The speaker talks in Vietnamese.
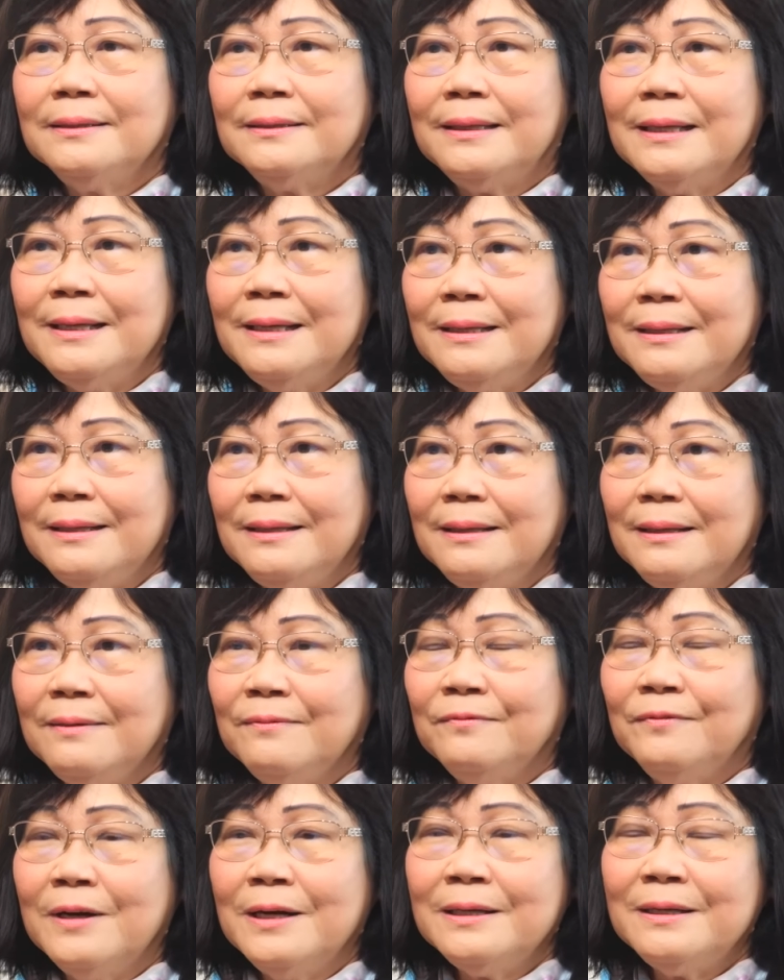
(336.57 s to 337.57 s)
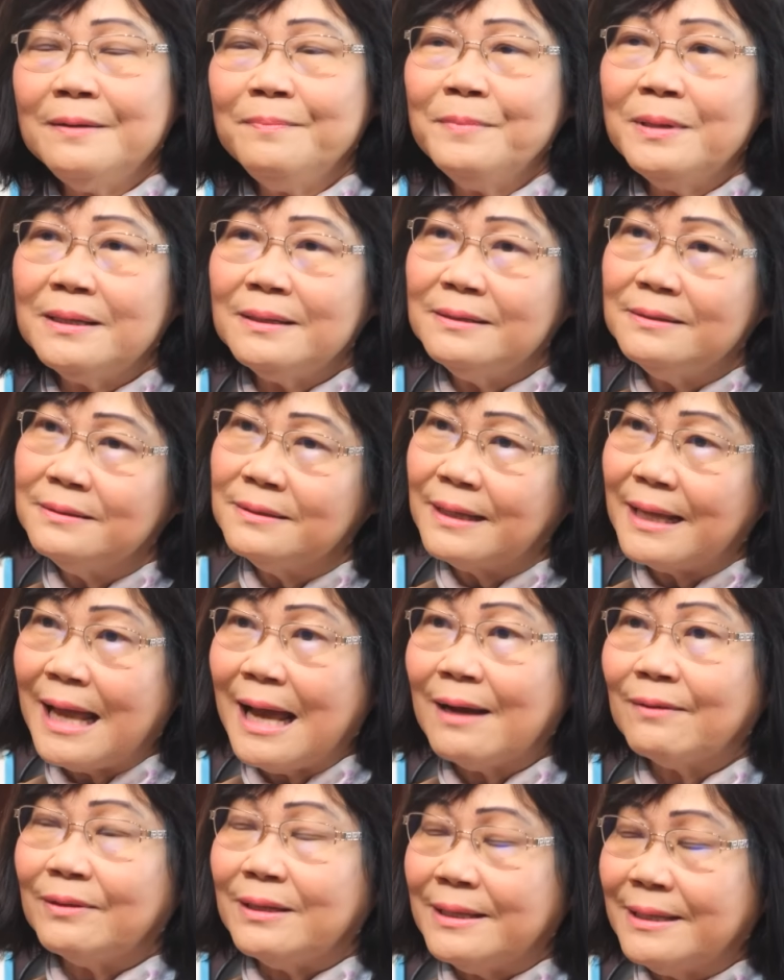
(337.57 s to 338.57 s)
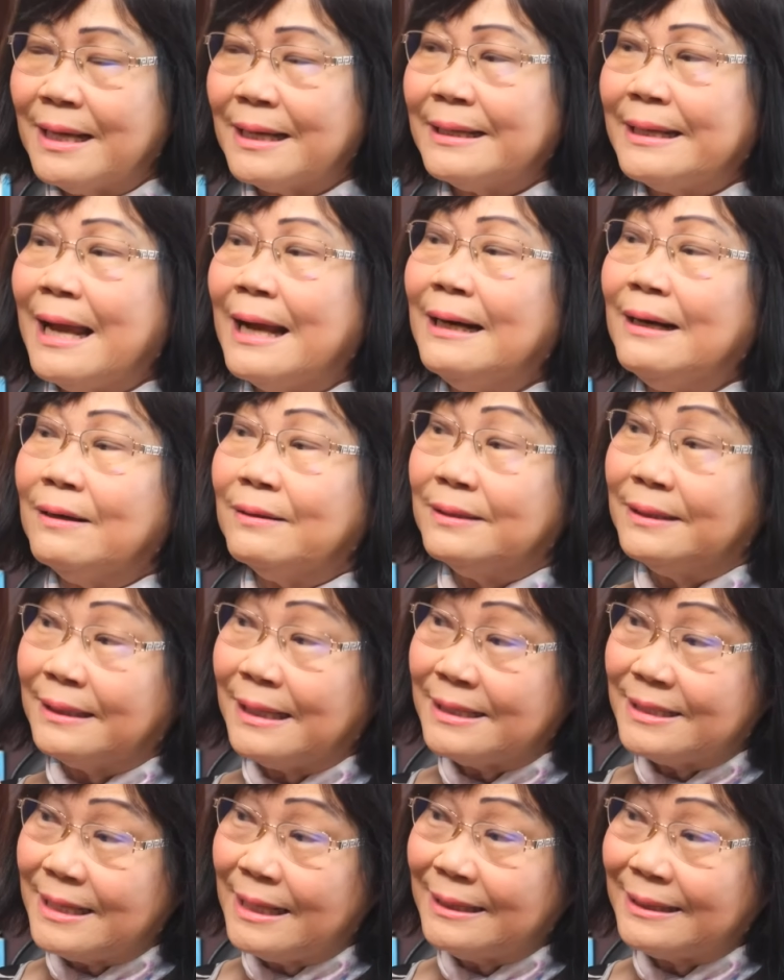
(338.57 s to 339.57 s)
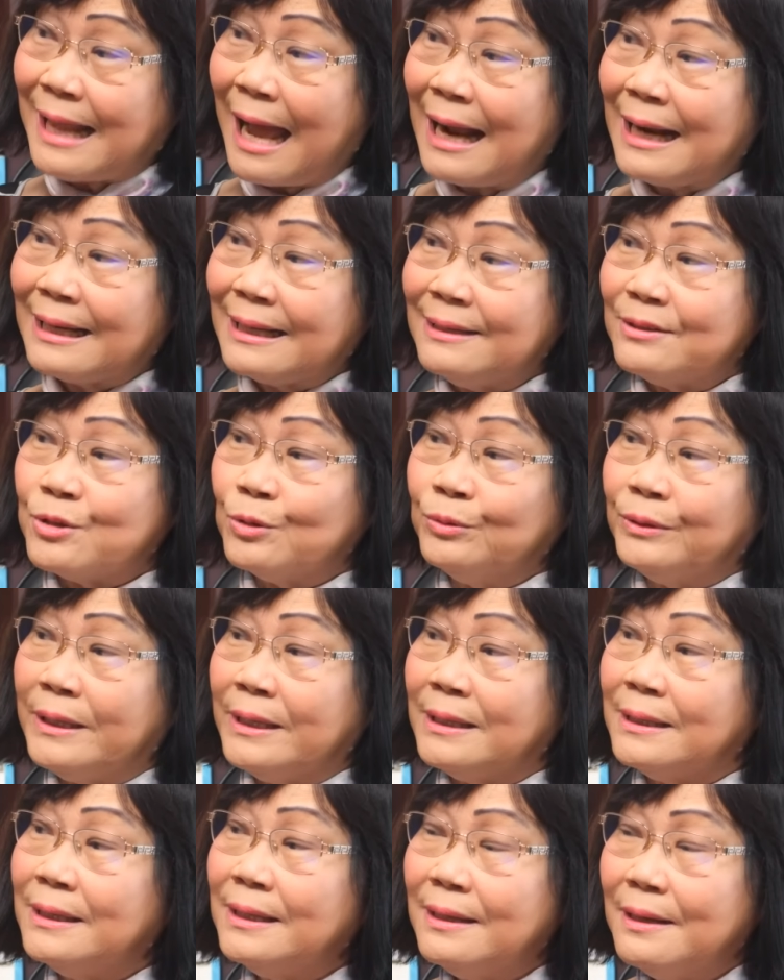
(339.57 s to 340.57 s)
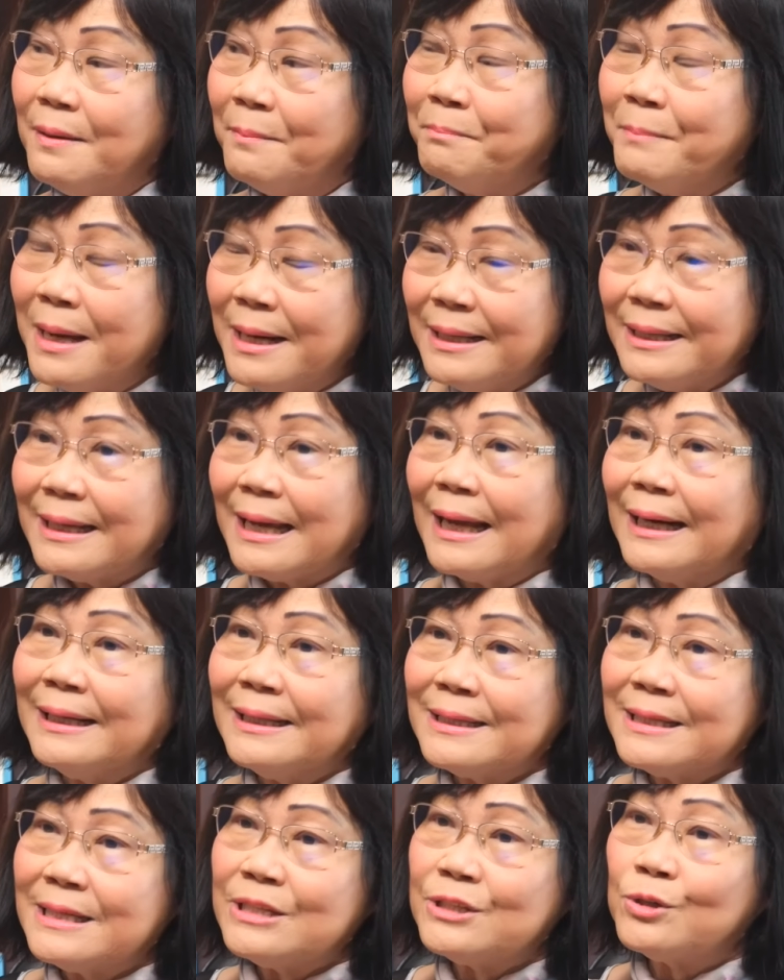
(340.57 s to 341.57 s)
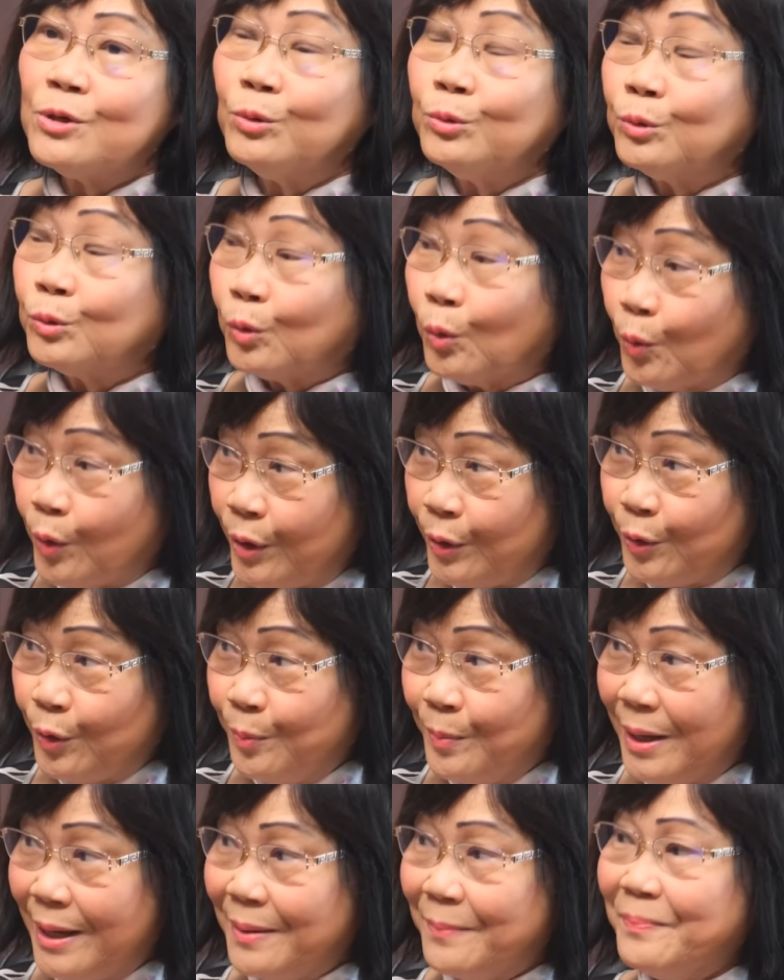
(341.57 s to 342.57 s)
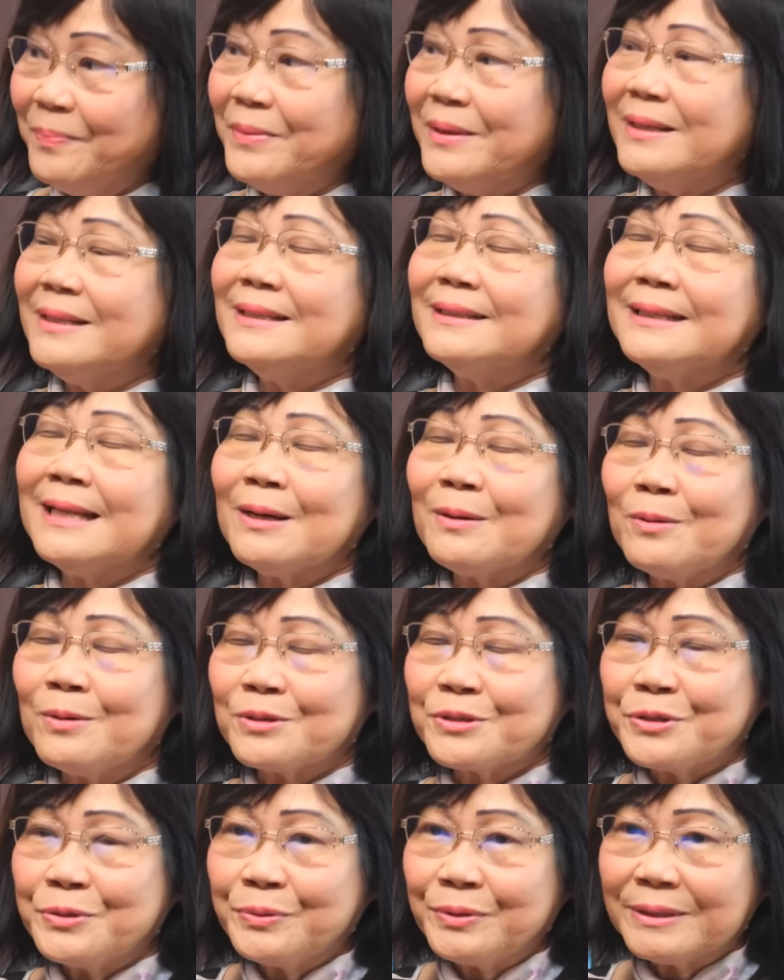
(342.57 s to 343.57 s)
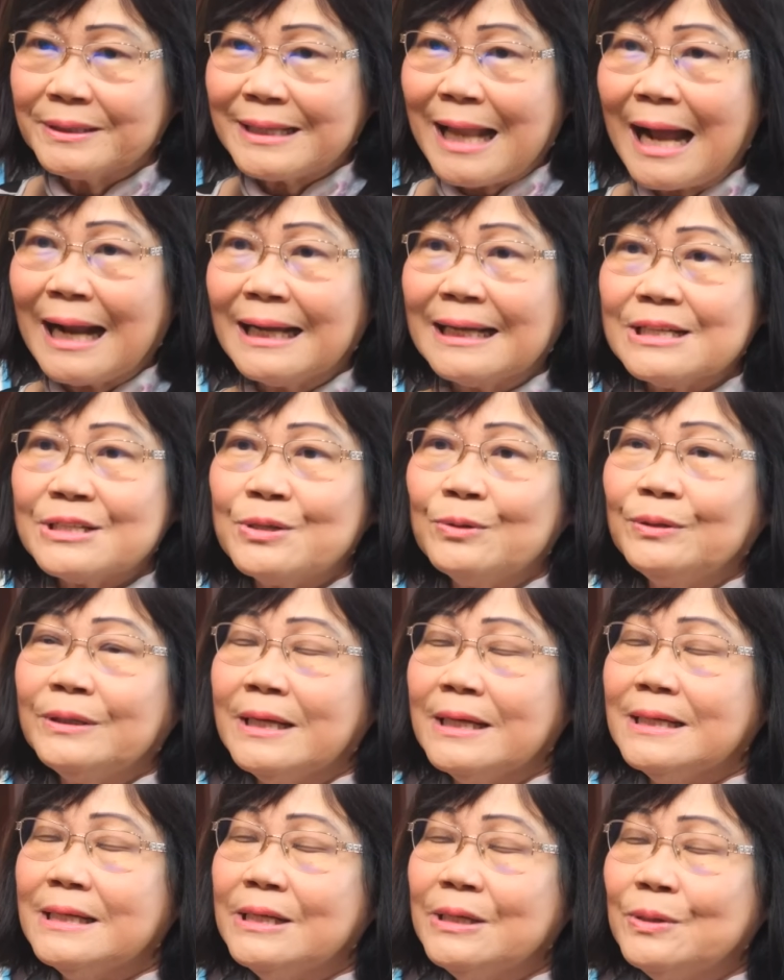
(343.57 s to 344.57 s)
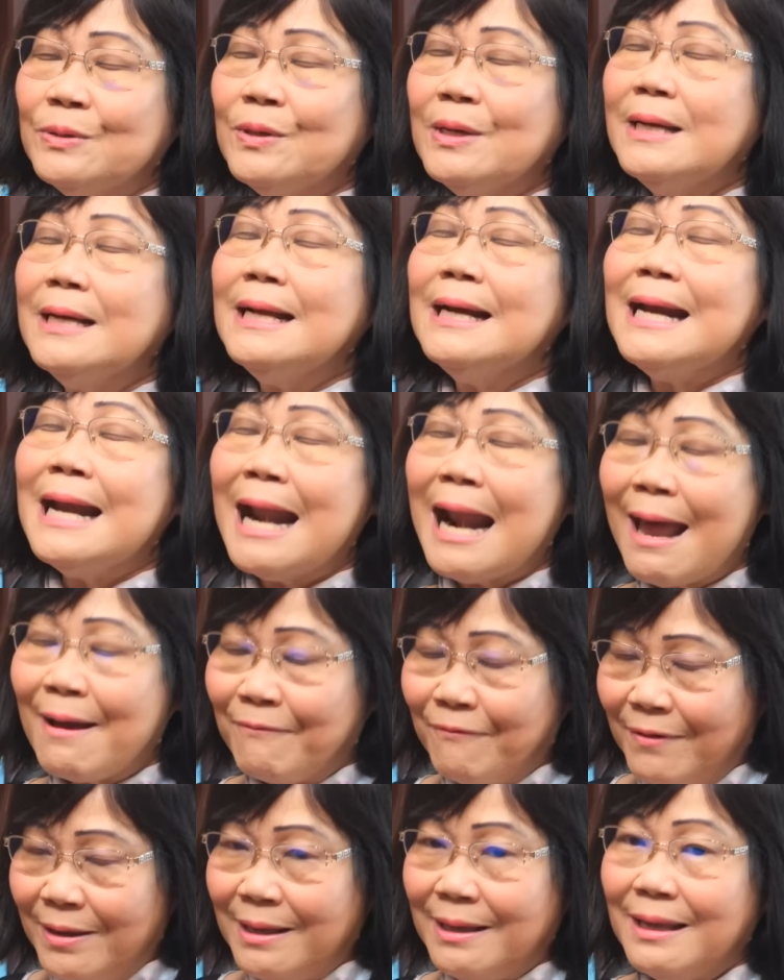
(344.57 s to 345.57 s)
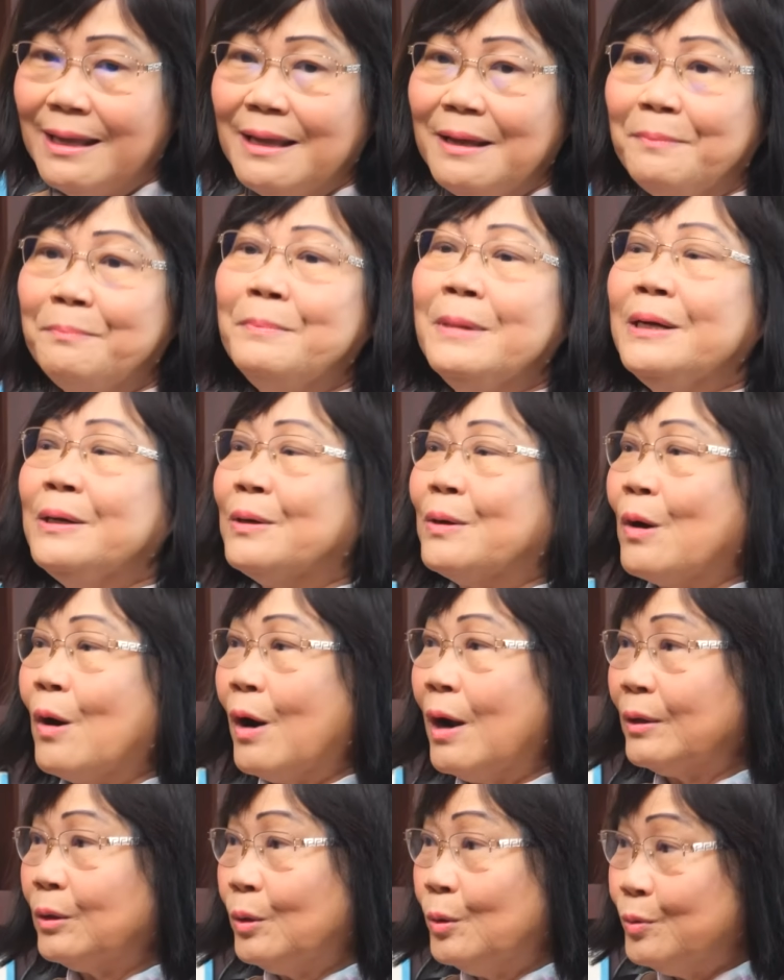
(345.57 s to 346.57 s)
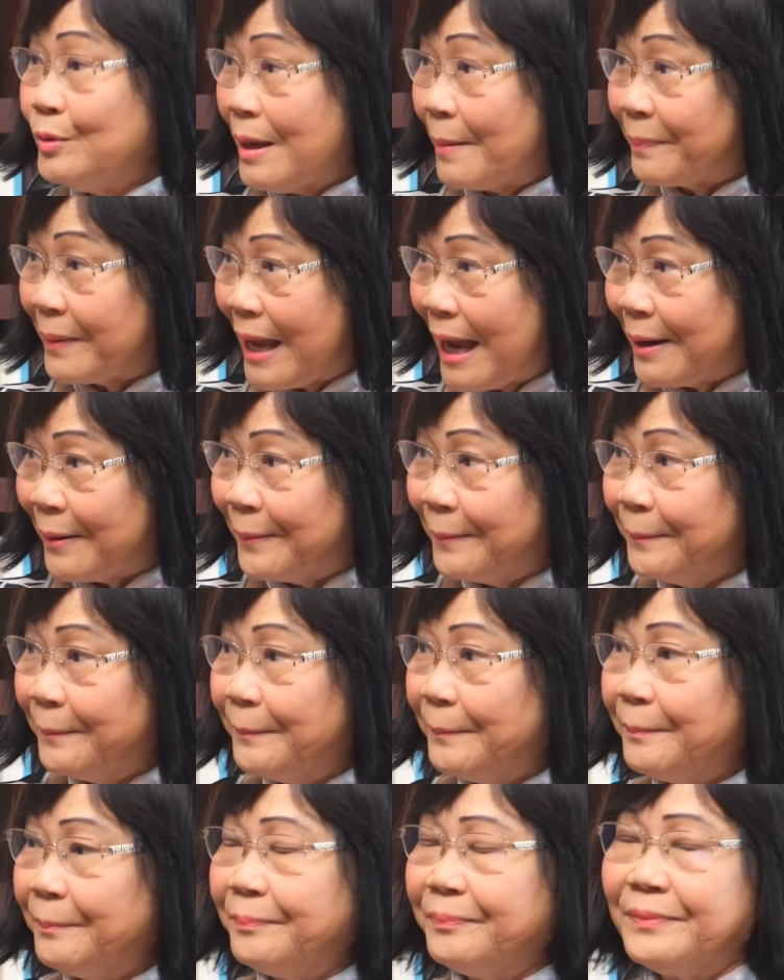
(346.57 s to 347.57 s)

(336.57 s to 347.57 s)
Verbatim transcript: thì với cái mức lương cao thì chắc chắn là người ta sẽ tăng cái số tiền bên cạnh cái số tuổi của mình người ta còn số tăng cái số tiền hưu là vì mình có thu nhập cao ừ.